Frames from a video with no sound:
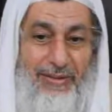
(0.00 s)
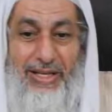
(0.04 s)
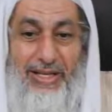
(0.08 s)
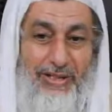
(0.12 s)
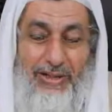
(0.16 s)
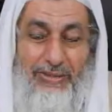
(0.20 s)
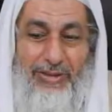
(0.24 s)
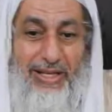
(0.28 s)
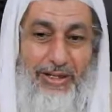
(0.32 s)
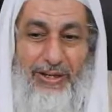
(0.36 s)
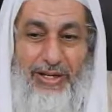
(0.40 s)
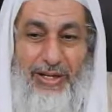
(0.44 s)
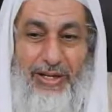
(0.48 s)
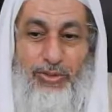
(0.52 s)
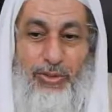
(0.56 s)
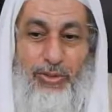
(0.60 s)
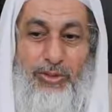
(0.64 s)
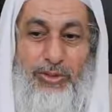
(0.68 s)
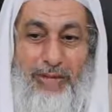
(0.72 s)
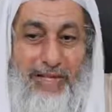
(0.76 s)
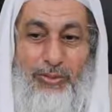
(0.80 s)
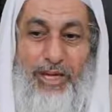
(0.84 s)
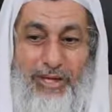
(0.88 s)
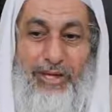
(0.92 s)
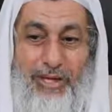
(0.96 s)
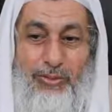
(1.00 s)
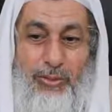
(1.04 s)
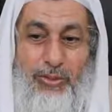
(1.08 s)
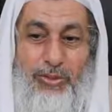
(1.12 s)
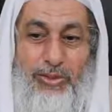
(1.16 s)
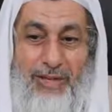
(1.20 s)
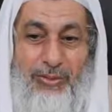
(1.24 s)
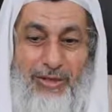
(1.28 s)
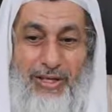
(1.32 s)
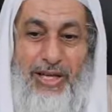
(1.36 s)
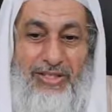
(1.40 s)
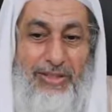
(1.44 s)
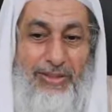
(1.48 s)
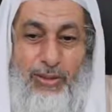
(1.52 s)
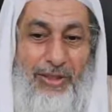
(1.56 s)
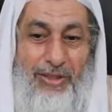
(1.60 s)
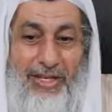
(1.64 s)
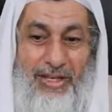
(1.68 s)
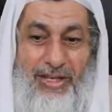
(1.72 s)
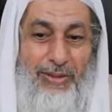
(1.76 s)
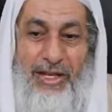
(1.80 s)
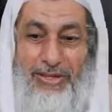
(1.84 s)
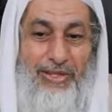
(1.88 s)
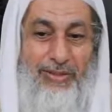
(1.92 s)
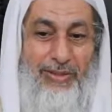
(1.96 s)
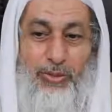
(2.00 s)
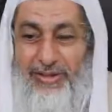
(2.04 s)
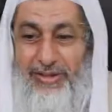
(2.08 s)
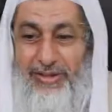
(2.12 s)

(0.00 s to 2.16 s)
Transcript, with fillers: فلا بد أن يستجيب القدر